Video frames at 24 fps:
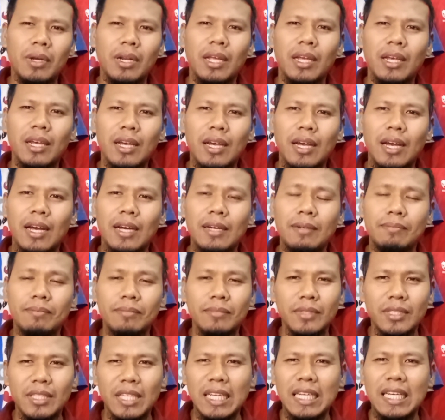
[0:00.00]
mereka
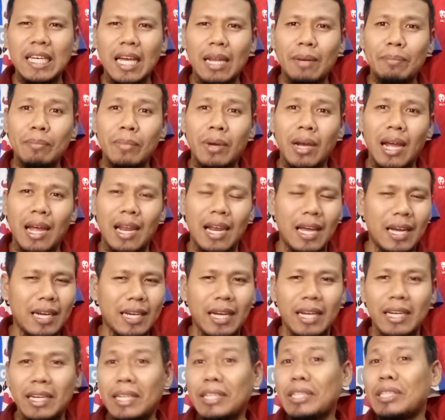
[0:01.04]
tinggal
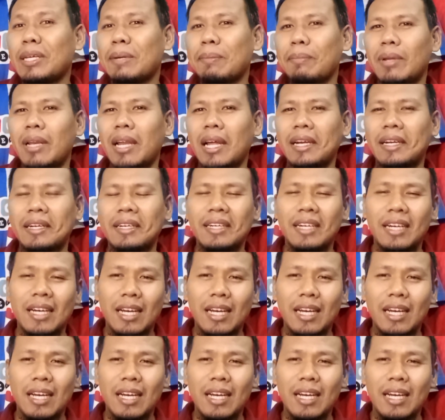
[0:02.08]
mengalahkan Inter Milan